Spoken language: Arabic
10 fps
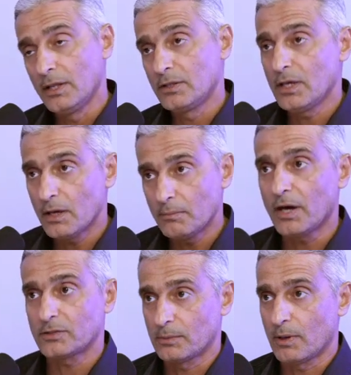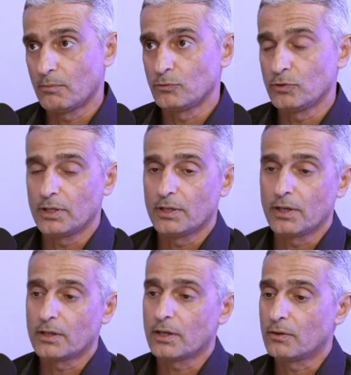الانديه مع شباب
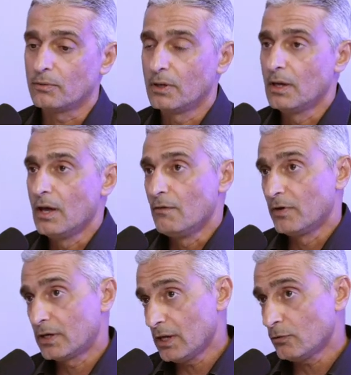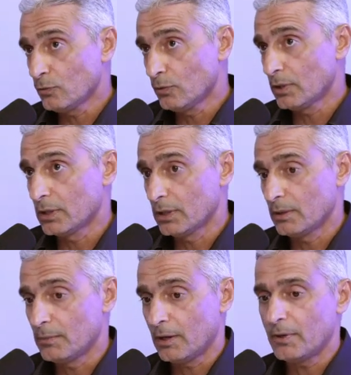موجودين هناك كانوا. اوكي فكنا نسوق
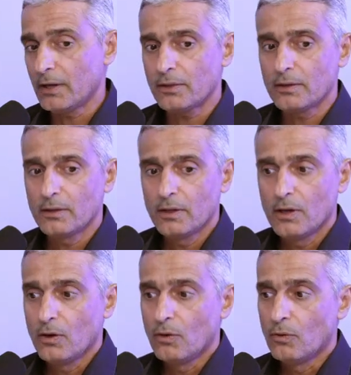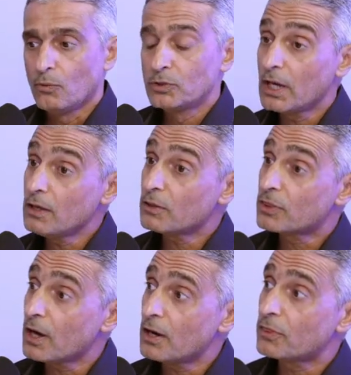آه، مع بعض والشيء
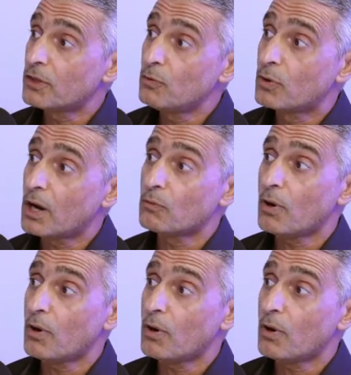الثالث اللي هو